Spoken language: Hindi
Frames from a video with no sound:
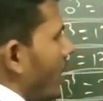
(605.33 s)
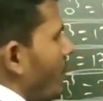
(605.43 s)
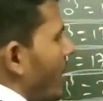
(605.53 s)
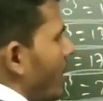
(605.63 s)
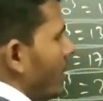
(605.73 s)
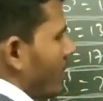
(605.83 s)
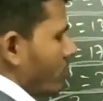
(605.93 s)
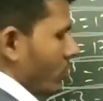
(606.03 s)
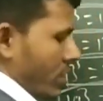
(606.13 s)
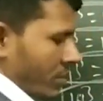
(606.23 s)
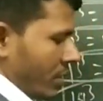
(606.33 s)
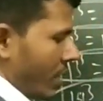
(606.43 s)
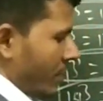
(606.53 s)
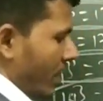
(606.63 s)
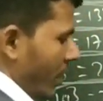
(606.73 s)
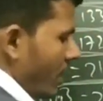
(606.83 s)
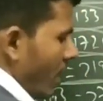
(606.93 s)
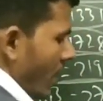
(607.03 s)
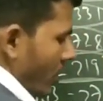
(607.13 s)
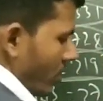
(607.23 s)
है ना बारह हजार एक सौ सड़सठ आ जाएगा
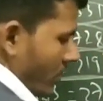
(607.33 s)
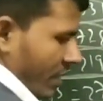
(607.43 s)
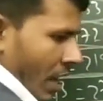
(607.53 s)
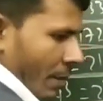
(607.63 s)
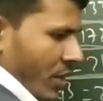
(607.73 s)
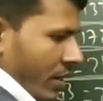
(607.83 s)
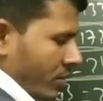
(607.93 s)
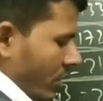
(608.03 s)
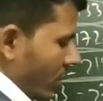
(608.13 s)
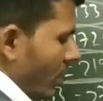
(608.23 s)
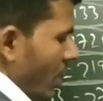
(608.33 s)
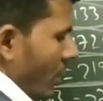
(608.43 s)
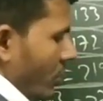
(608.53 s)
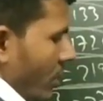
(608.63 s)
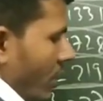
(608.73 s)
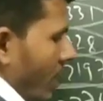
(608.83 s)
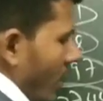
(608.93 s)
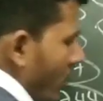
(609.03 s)
देखिए आप भी कर सकते हैं तीन का